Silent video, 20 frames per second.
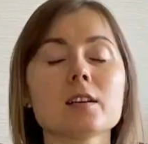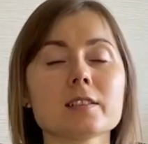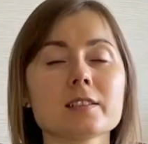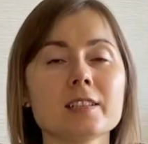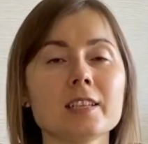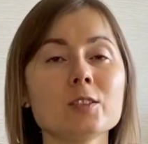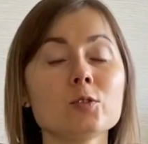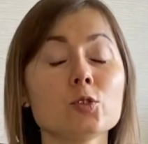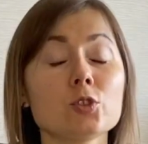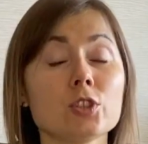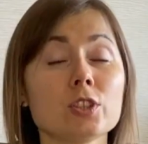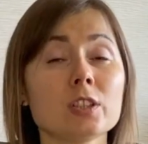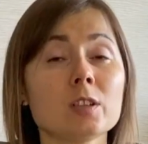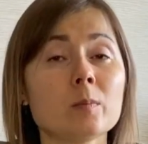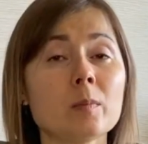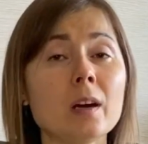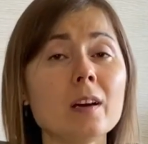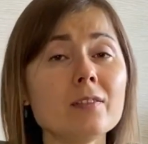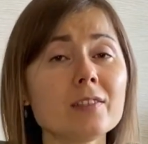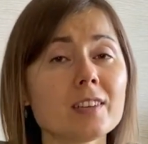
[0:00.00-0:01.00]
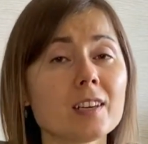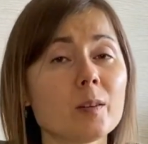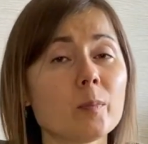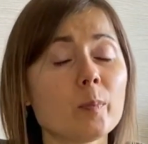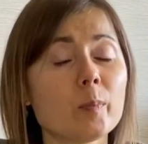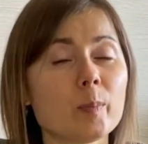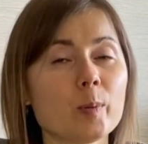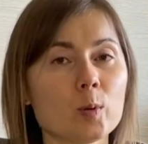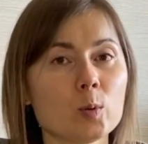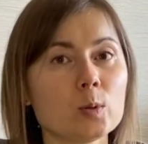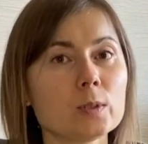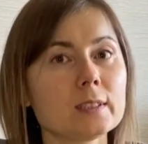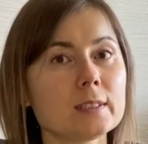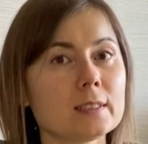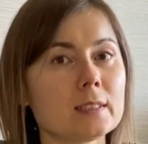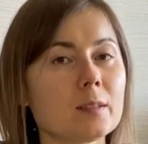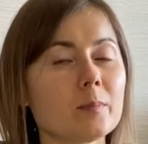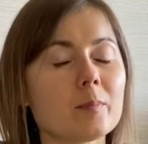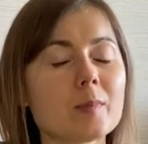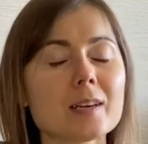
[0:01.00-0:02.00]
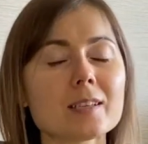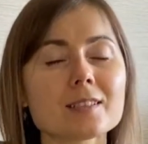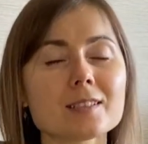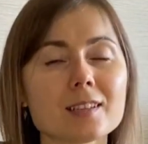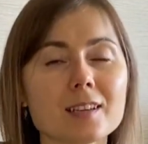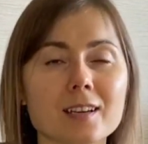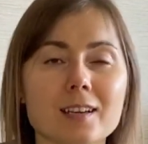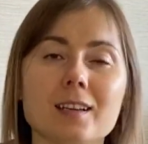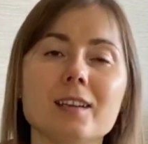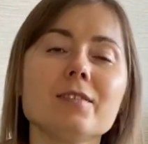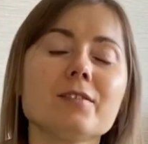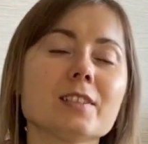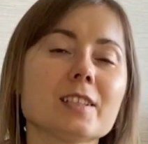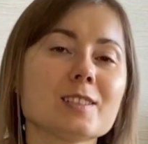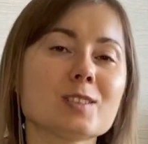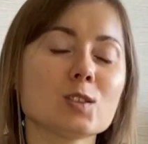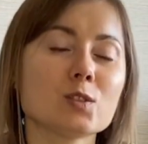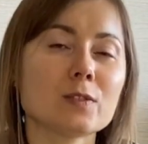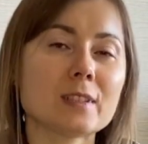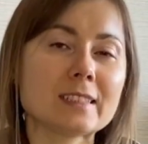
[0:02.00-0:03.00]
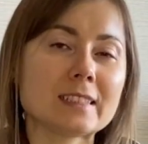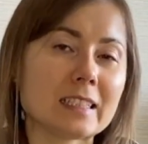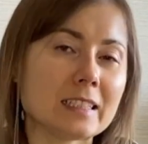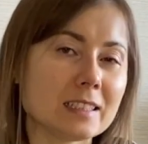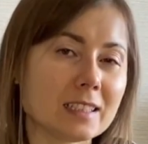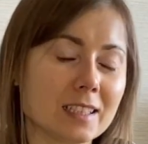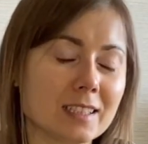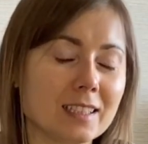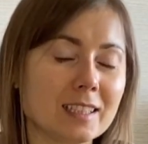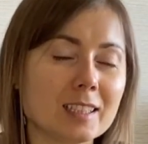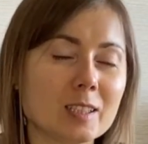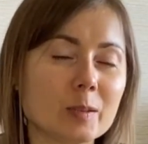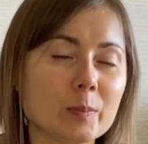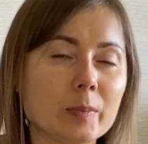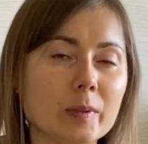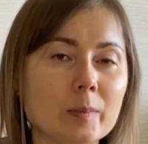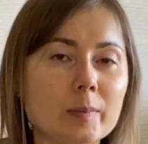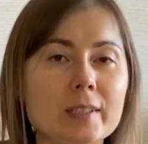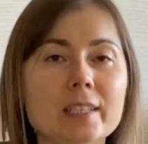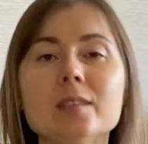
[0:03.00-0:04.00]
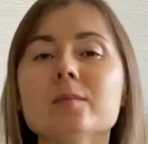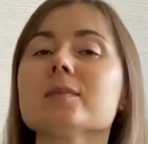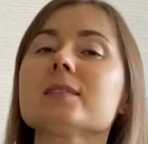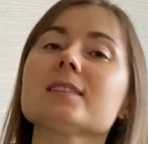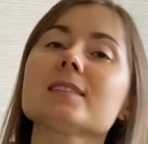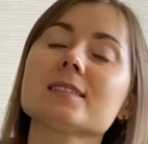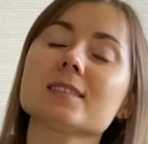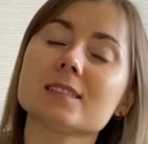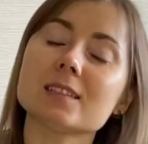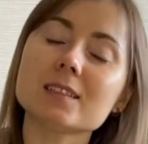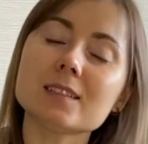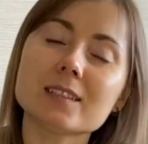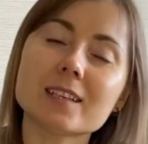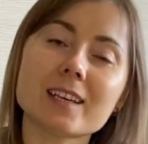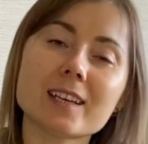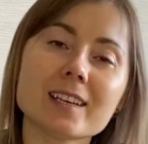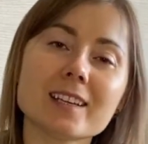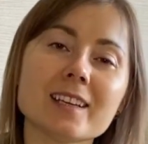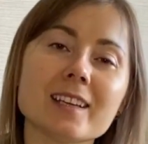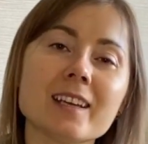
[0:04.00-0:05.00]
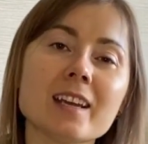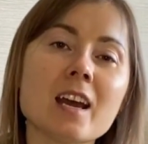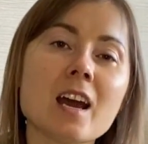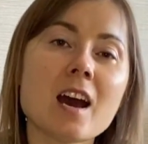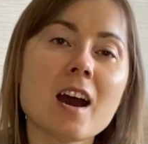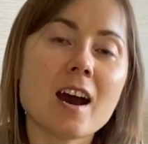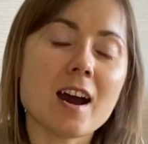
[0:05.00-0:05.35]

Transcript: Следующая добавка просто must have, если у вас есть какие-то проблемы с энергией.